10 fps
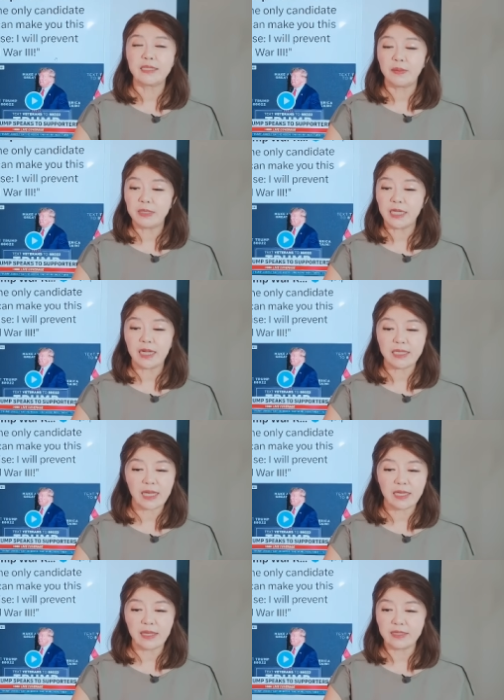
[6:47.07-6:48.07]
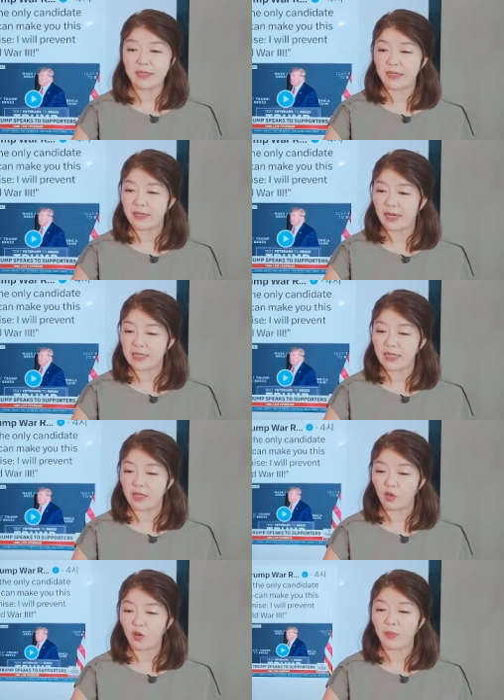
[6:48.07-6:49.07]
3차 세계대전 일어나지
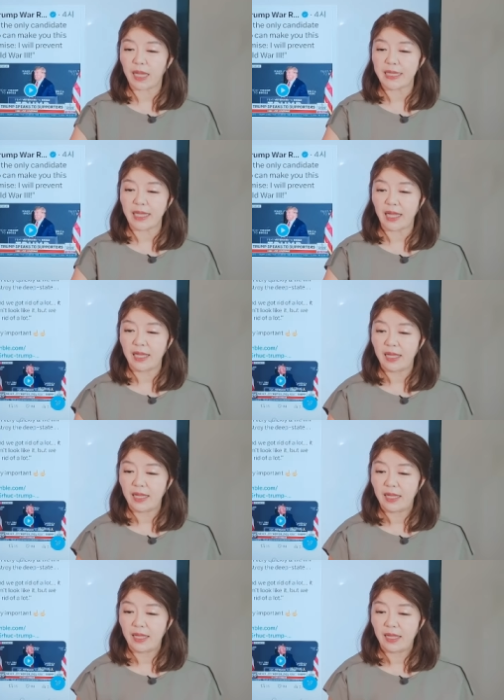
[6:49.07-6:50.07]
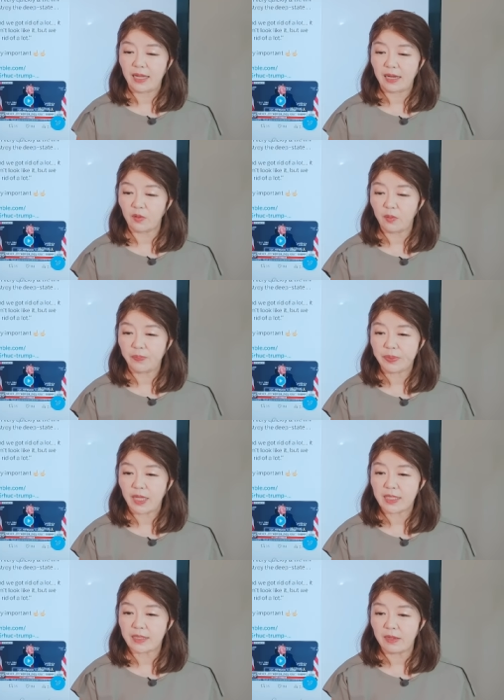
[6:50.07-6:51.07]
않도록 막겠다. 라고
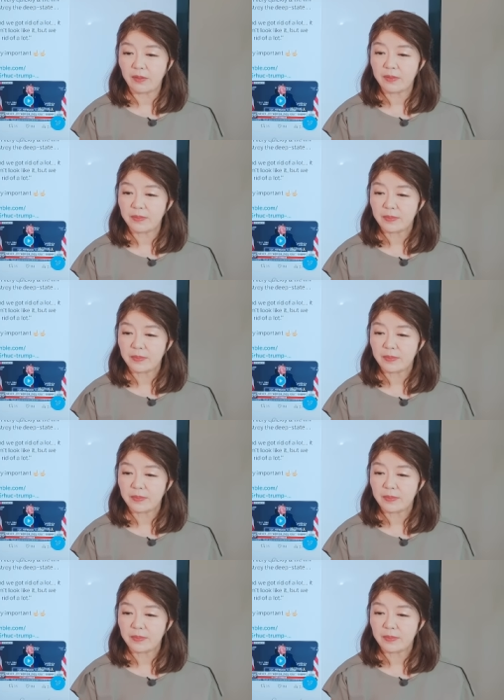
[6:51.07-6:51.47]
했어요.